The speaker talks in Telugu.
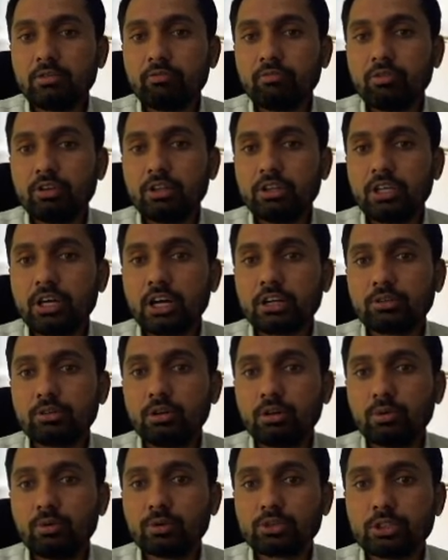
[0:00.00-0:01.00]
విద్యార్థుల
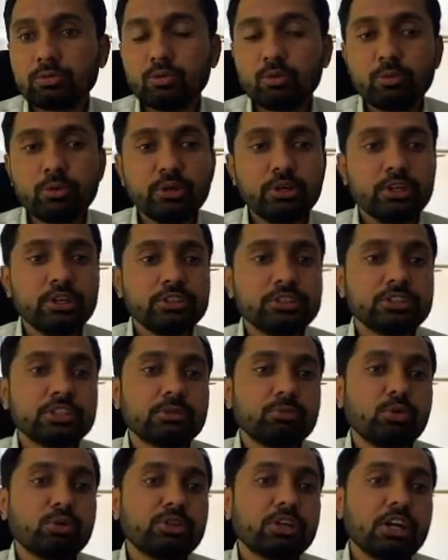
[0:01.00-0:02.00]
కోసం ఉపయోగించే
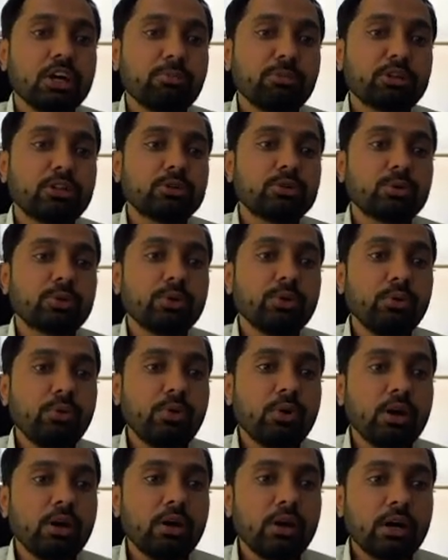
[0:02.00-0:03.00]
బోధనా పద్ధతుల్లో
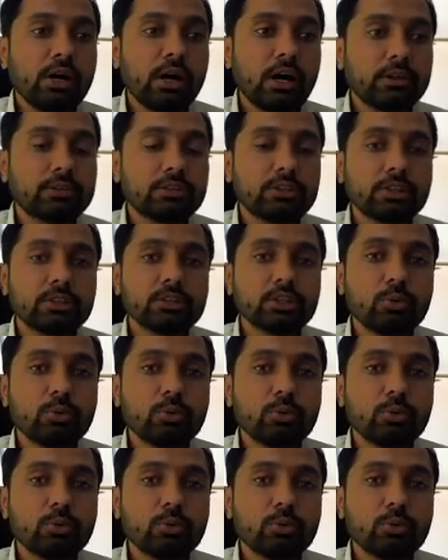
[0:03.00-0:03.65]
అత్యంత